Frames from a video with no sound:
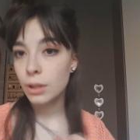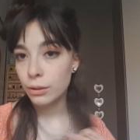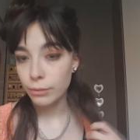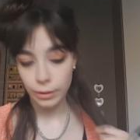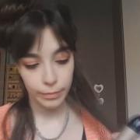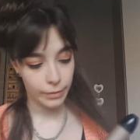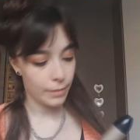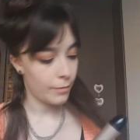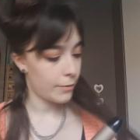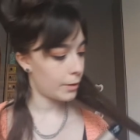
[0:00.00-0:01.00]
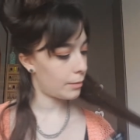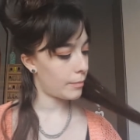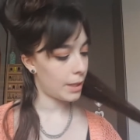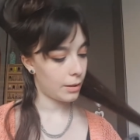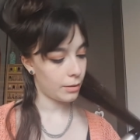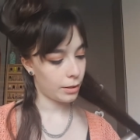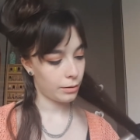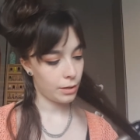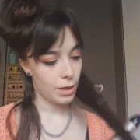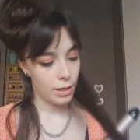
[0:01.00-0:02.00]
Allora, proviamo a mettere
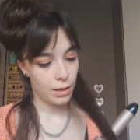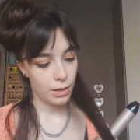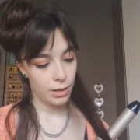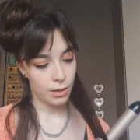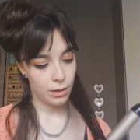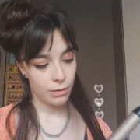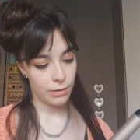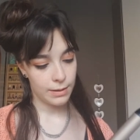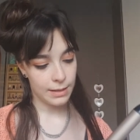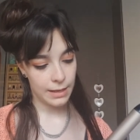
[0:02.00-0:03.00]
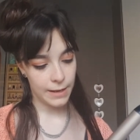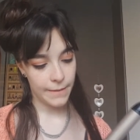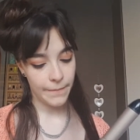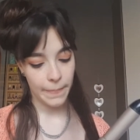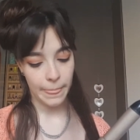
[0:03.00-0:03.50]
così.